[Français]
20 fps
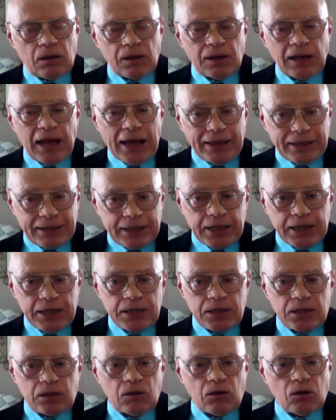la
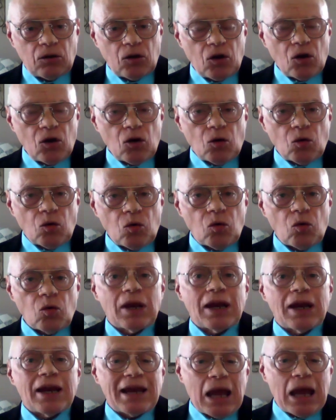Kate ou
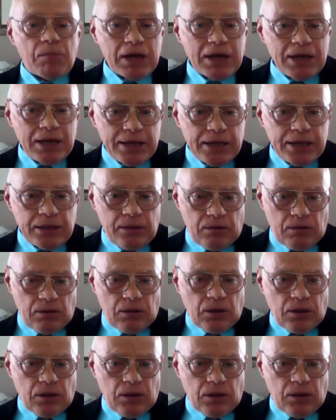l'Amélie,